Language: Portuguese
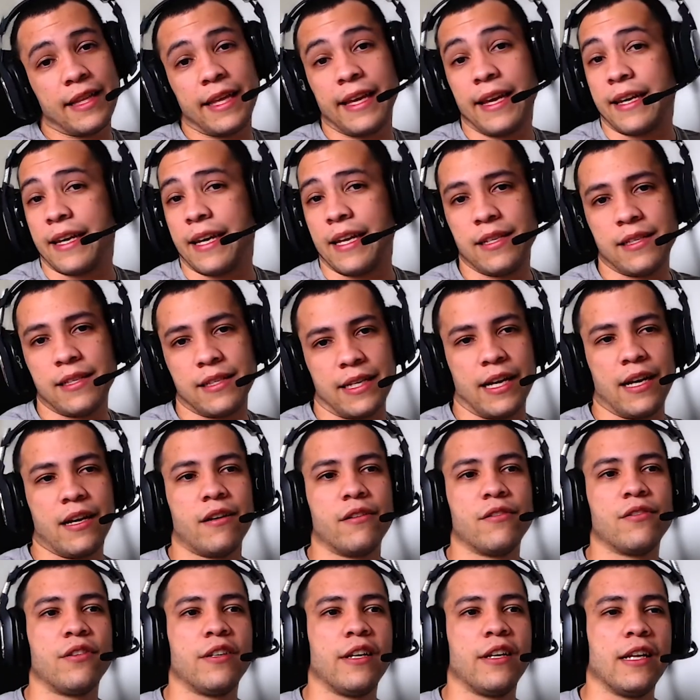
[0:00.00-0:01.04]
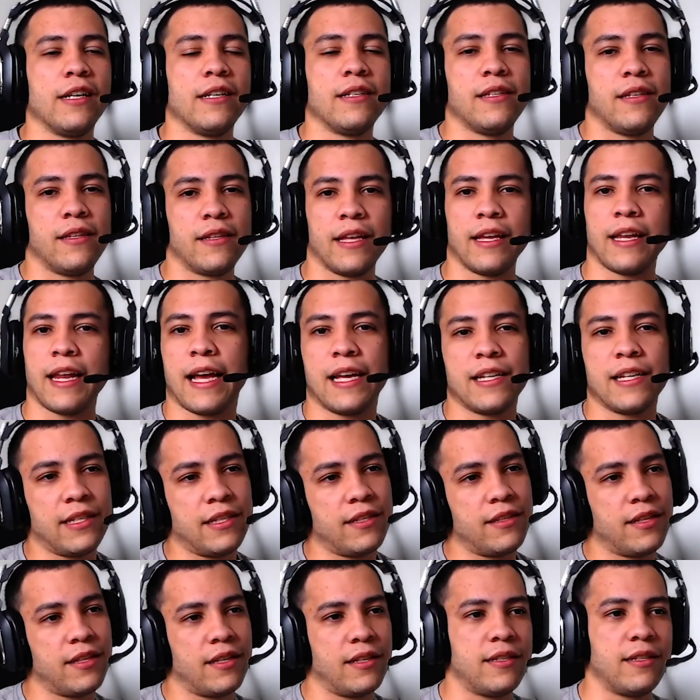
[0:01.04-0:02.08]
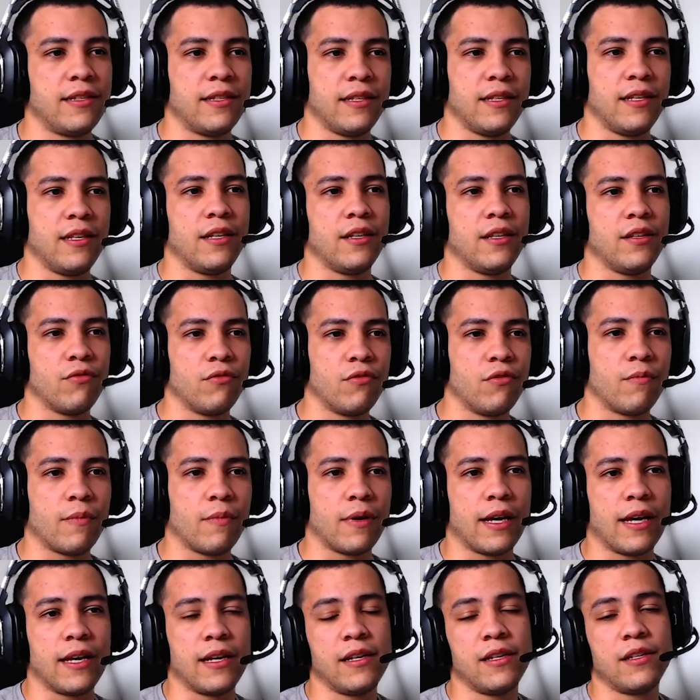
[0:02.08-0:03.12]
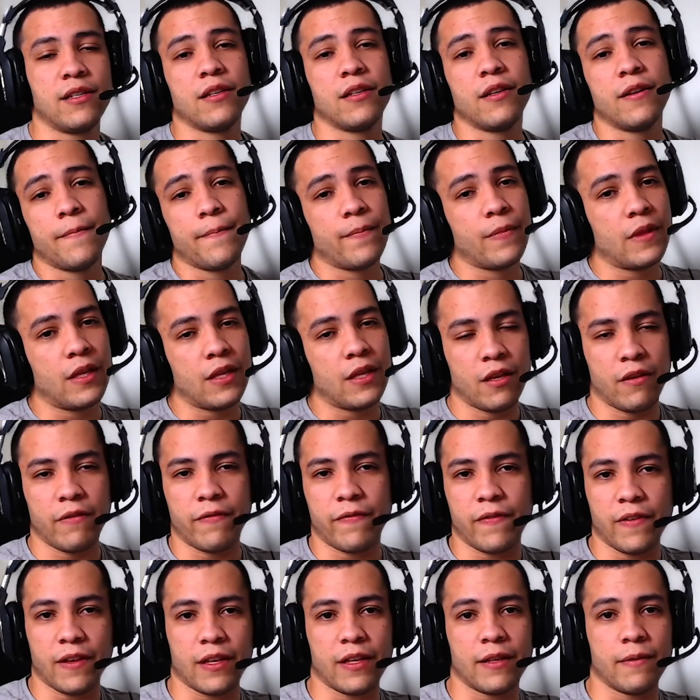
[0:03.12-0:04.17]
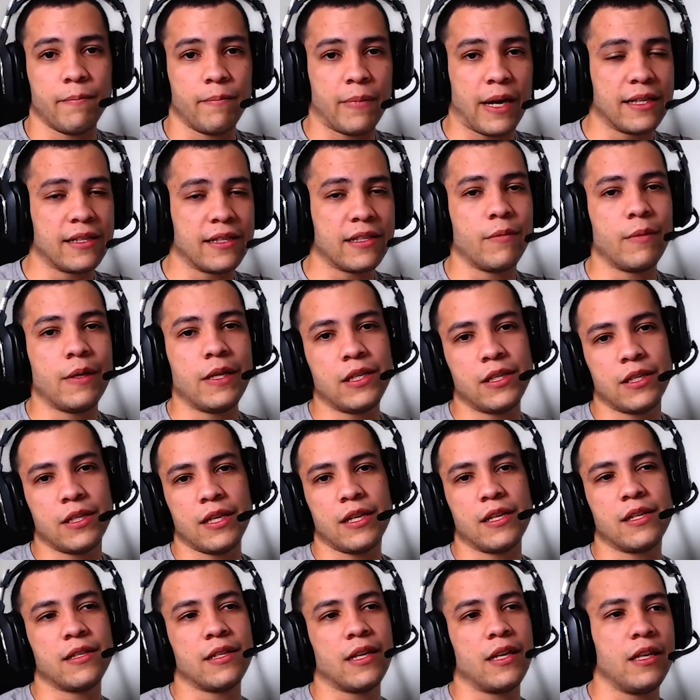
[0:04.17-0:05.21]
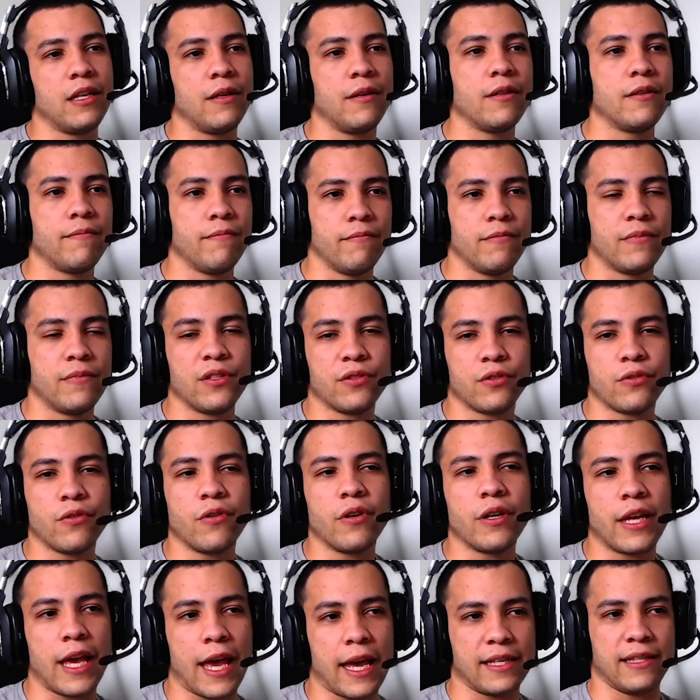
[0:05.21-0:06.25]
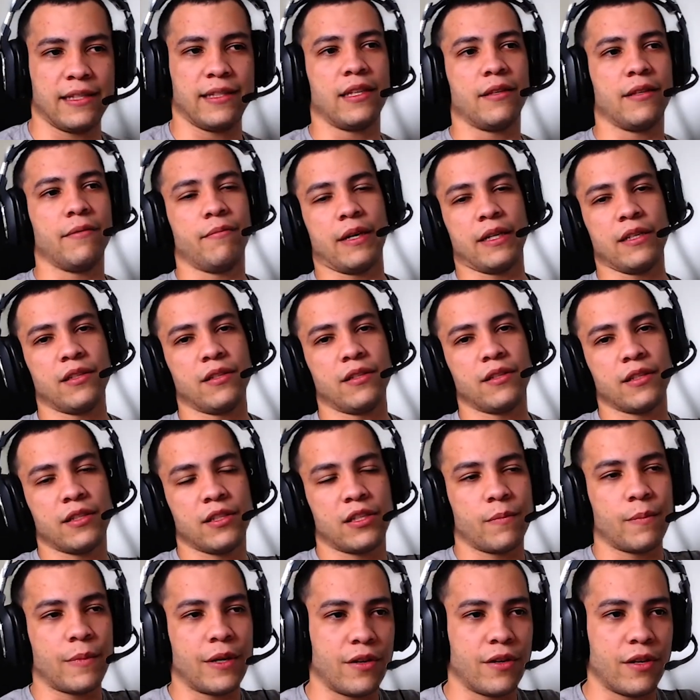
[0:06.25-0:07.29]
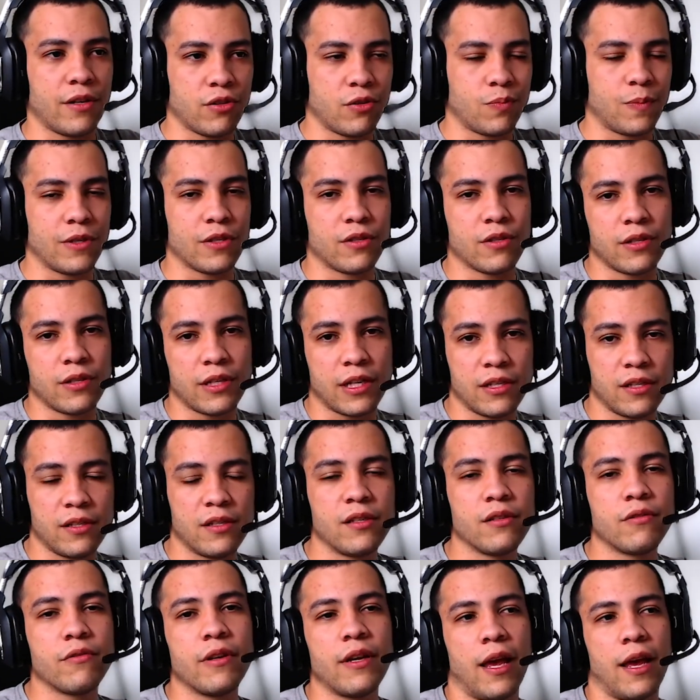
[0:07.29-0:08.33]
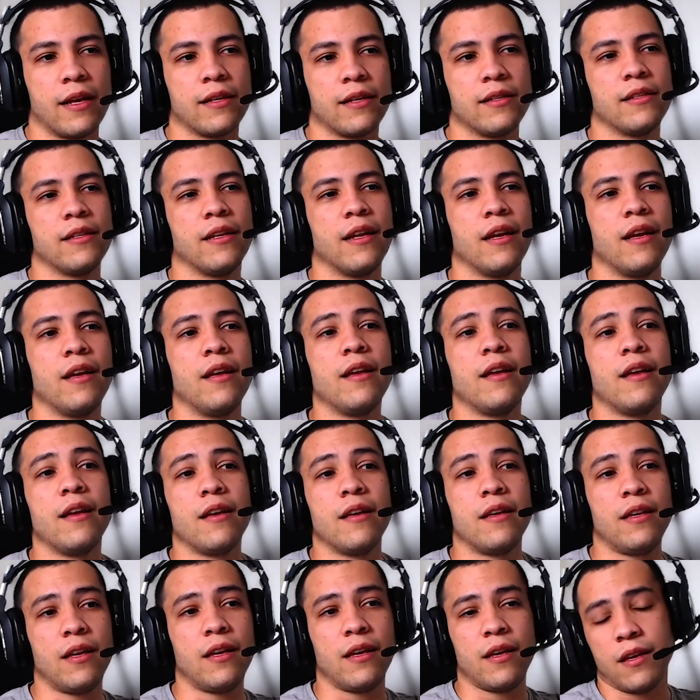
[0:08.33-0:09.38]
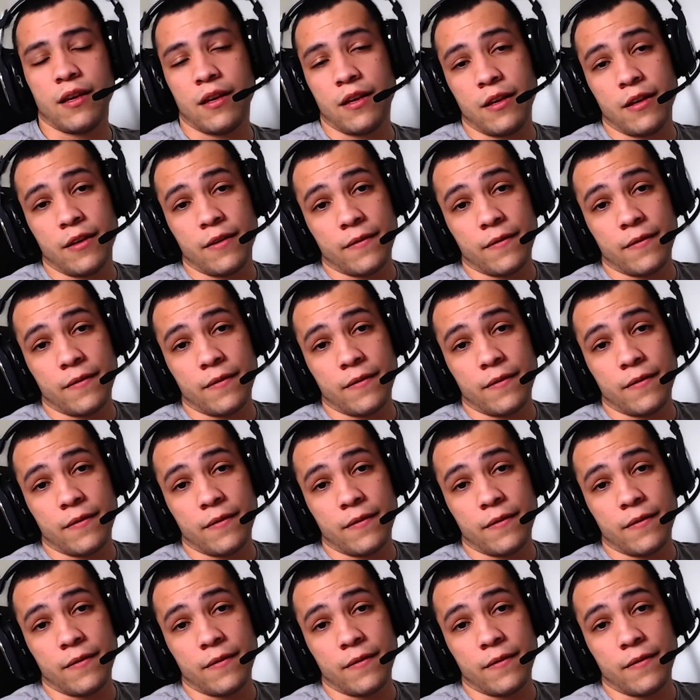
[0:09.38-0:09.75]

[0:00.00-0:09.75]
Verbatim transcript: tem aqueles áudios que eles interagem entre si e tudo mais. Enfim, basicamente eles ali se conhecem bastante, a maioria dos personagens se conhecem, né? E